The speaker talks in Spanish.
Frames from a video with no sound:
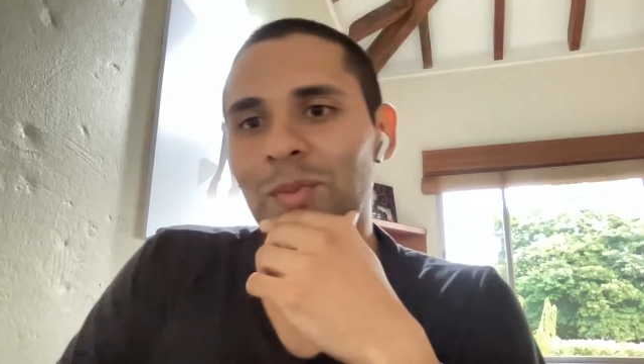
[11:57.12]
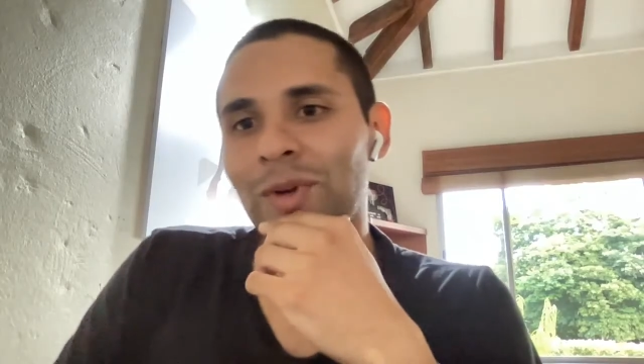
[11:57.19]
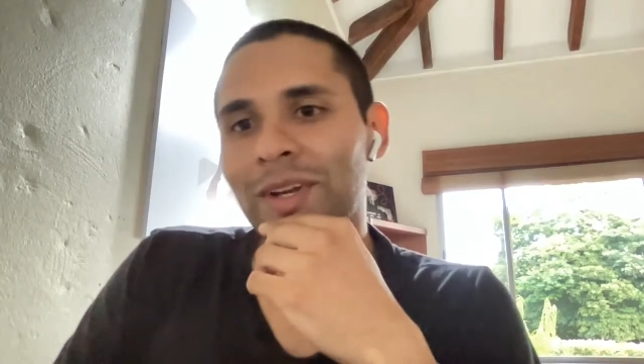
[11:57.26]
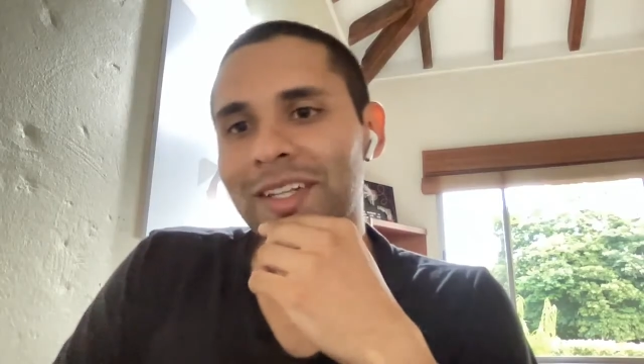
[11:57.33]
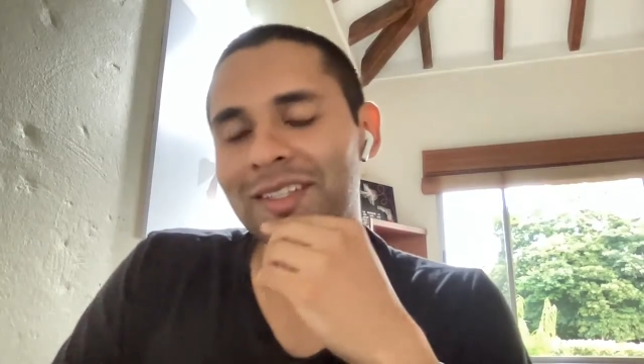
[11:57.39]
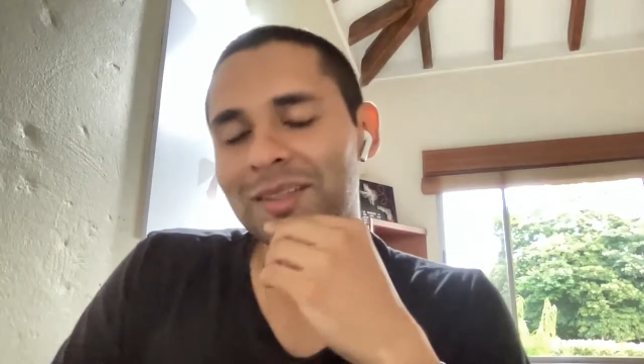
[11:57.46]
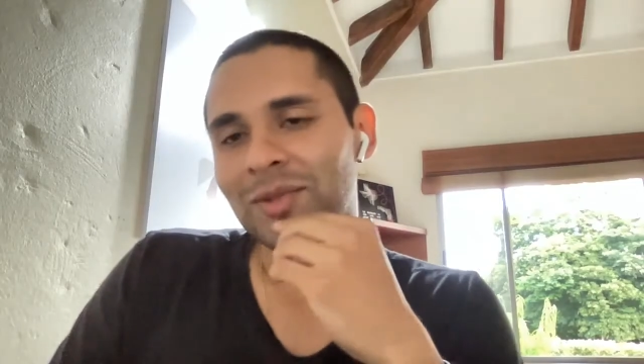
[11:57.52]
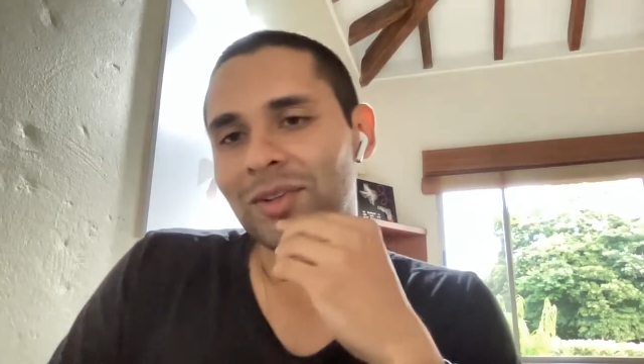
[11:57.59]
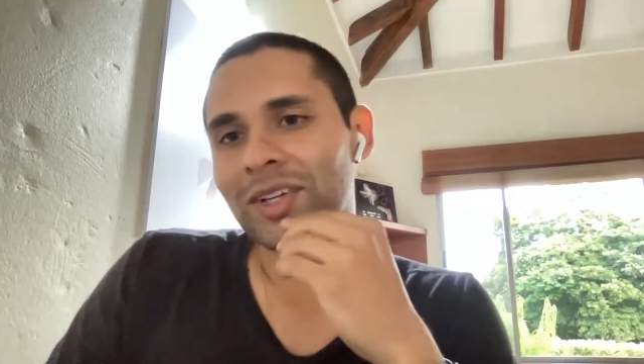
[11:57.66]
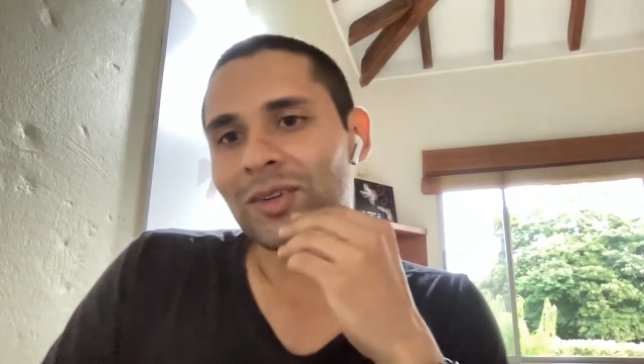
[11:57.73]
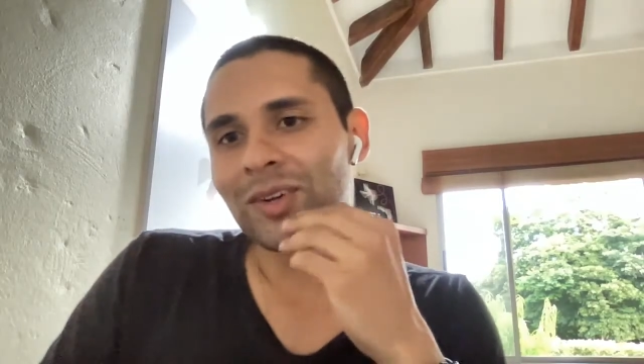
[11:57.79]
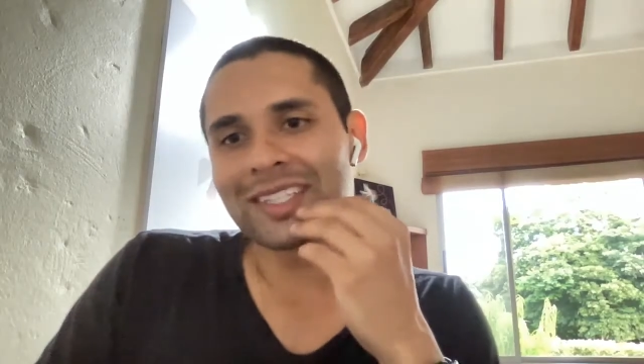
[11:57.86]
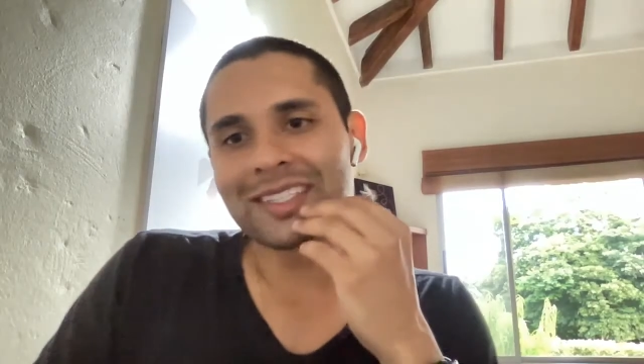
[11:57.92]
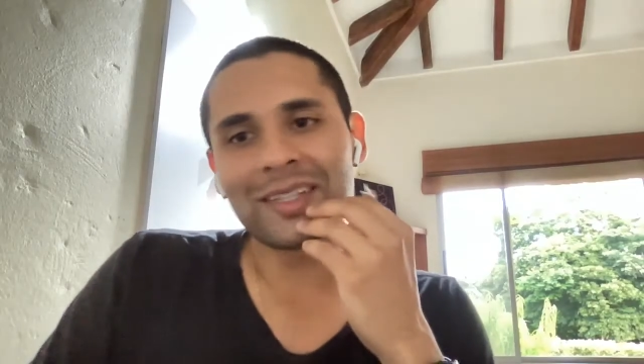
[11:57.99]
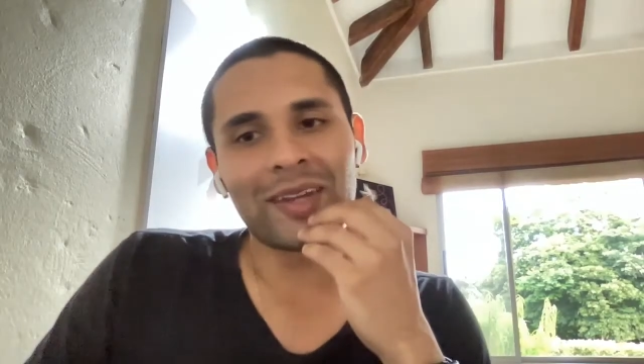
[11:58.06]
Buenísimo,
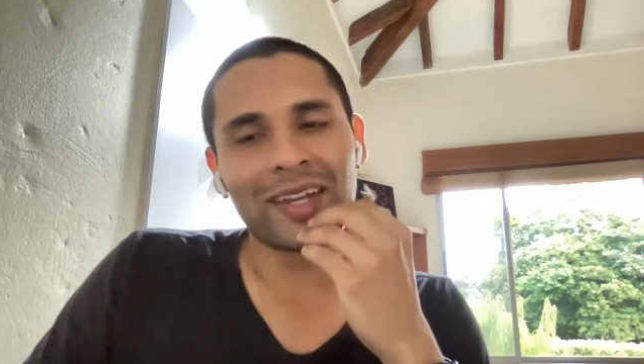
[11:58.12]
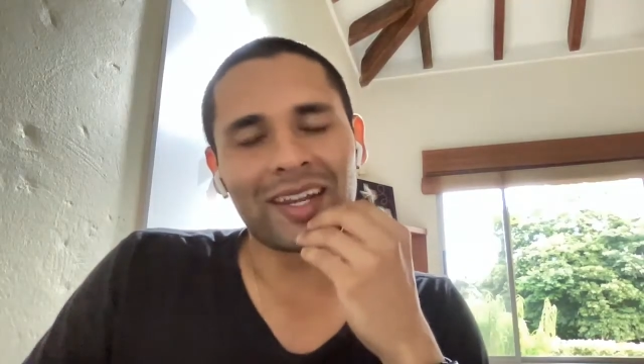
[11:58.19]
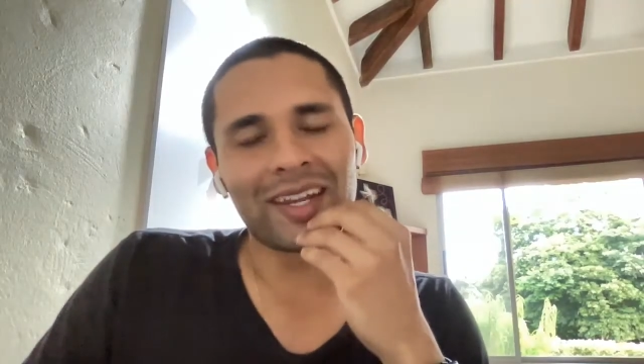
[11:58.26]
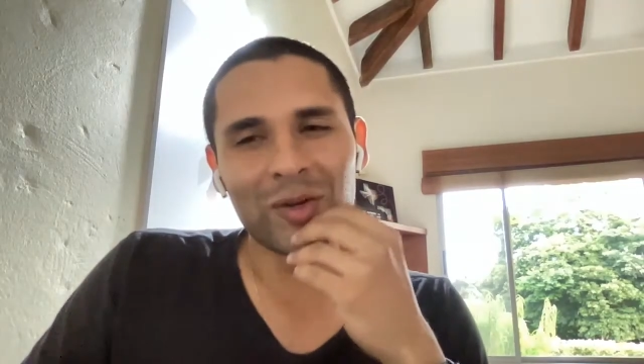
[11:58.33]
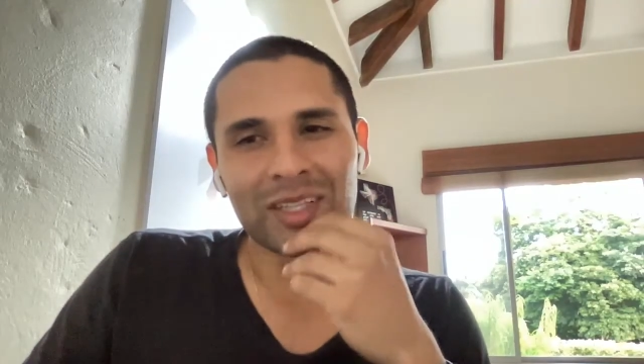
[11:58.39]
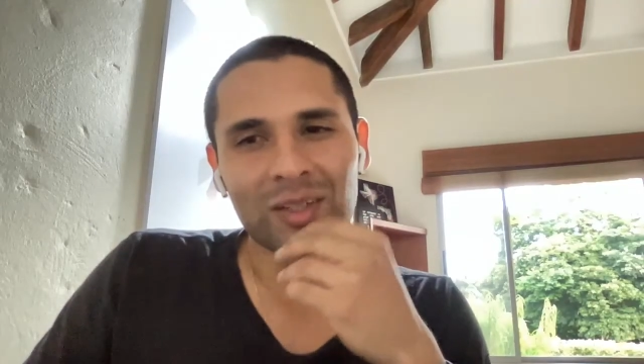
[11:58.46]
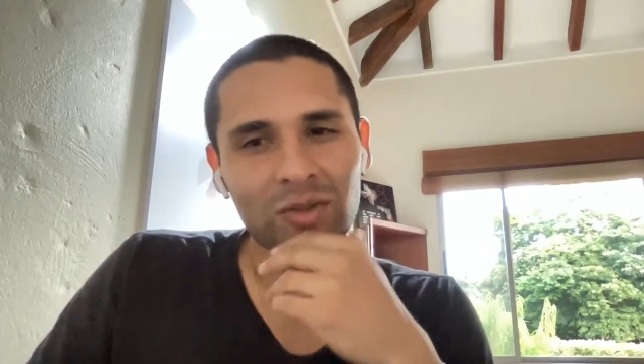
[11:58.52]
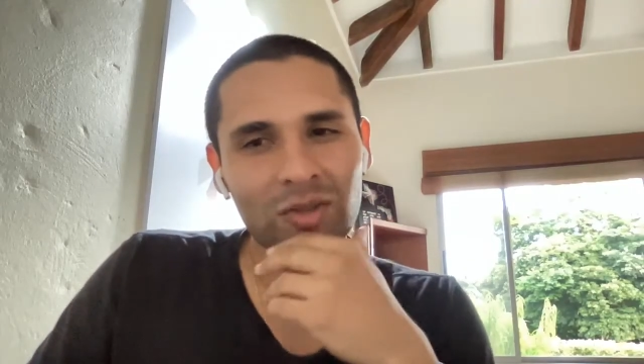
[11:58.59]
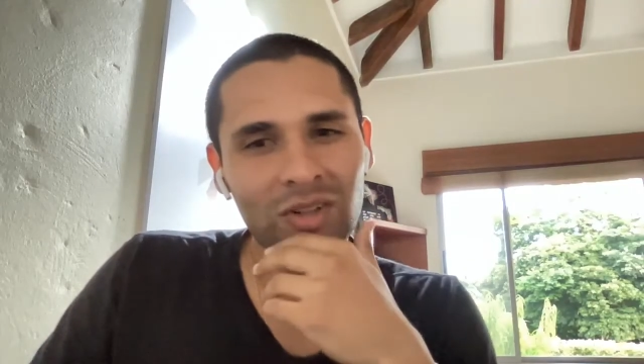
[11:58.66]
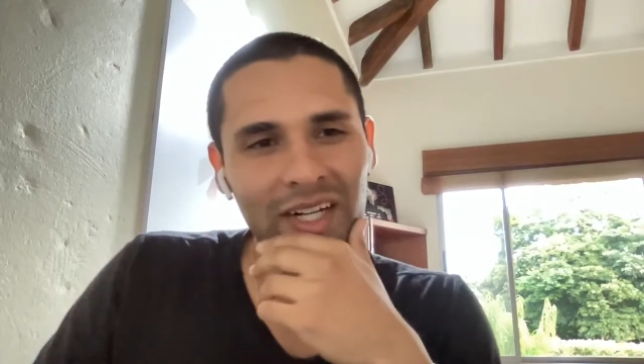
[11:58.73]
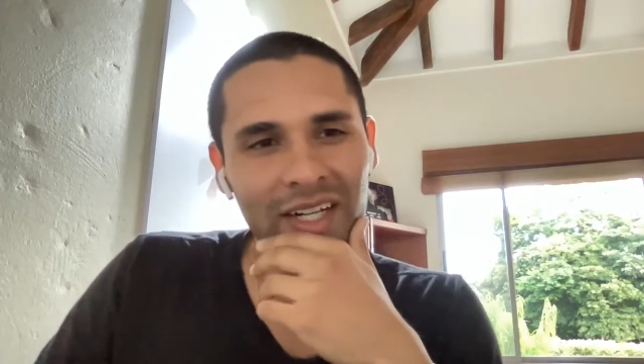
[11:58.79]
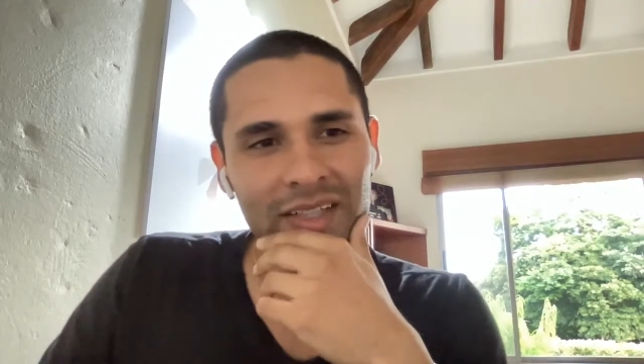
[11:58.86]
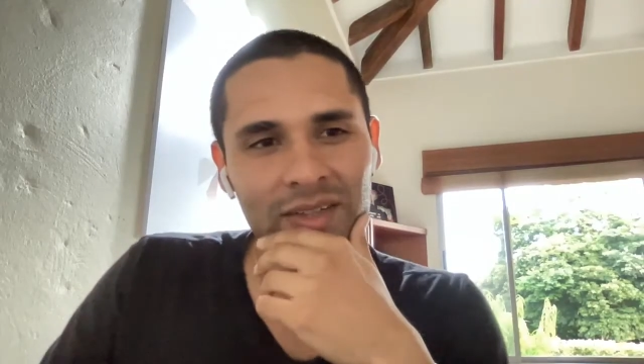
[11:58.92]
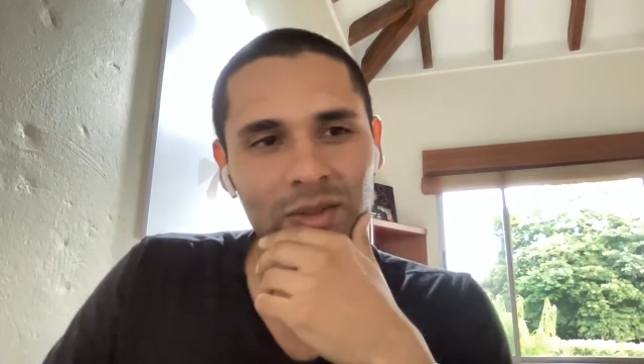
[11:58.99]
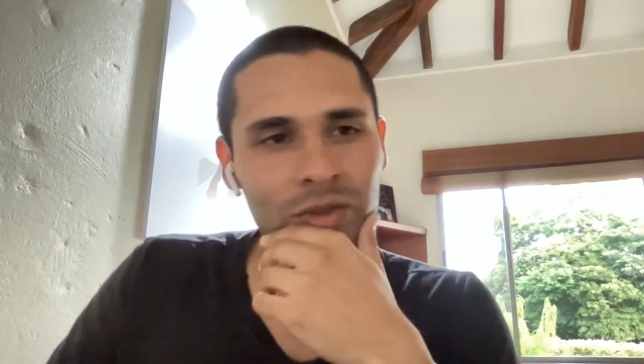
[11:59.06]
creo que se vienen ahorita unos
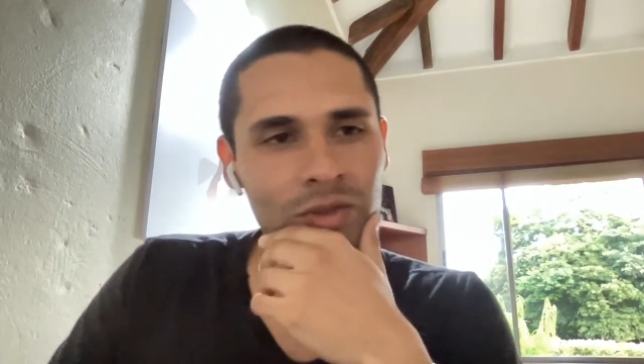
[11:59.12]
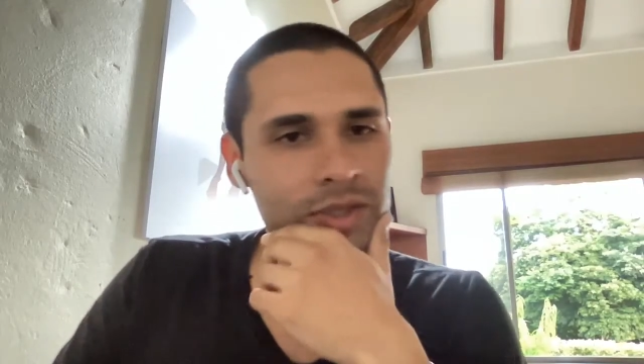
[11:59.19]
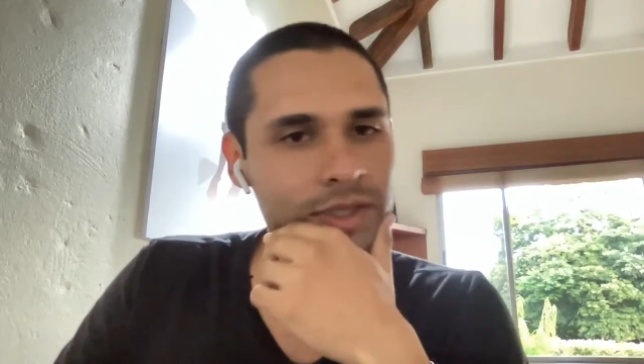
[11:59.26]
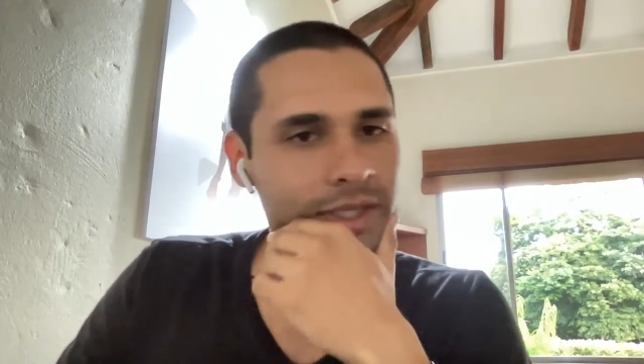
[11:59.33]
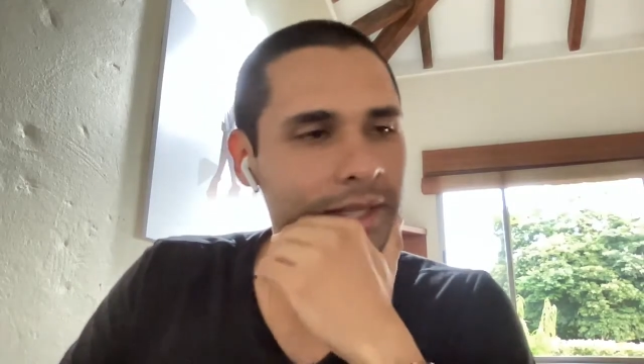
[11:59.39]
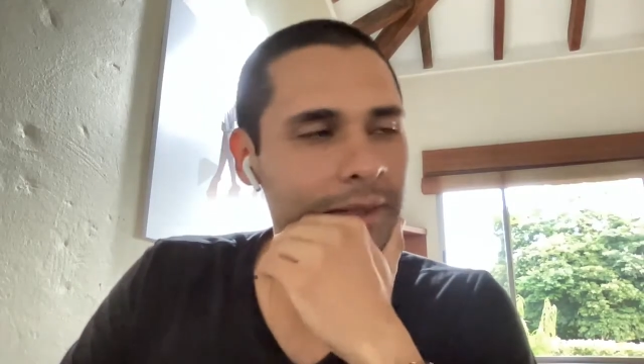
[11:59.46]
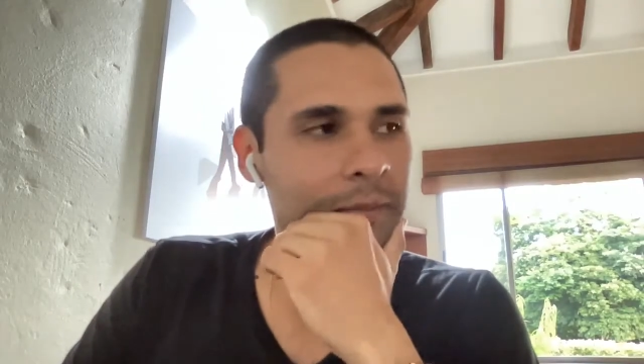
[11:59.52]
retos